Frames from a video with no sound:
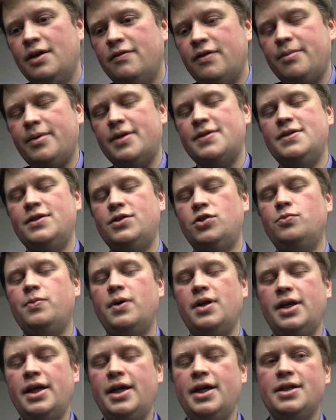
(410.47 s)
Wenn man sich
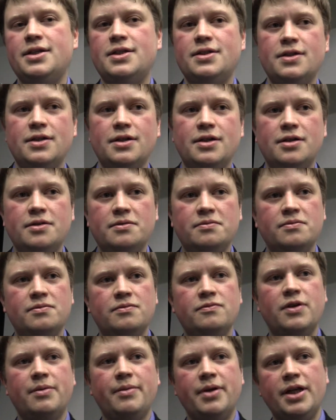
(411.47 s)
überlegt,
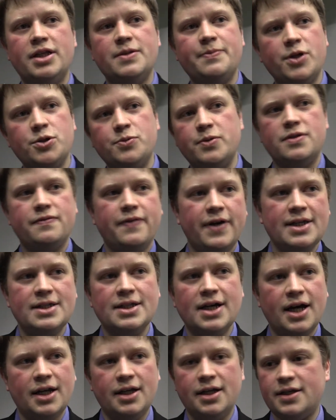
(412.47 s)
ähm, wenn man jetzt
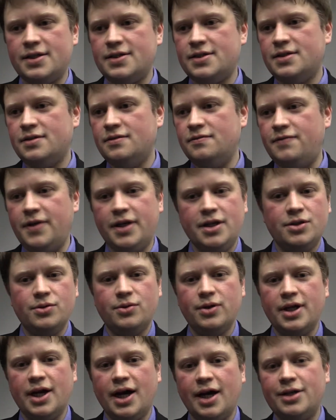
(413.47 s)
beispielsweise an das
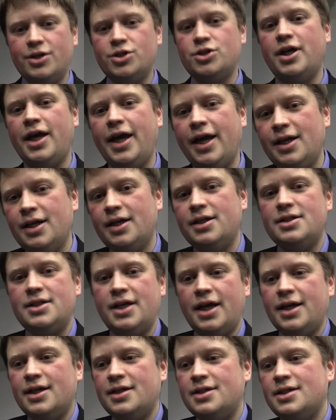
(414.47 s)
viktorianische England
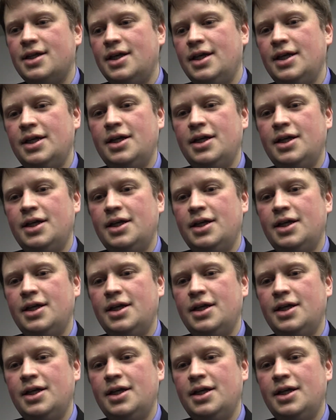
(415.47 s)
denkt,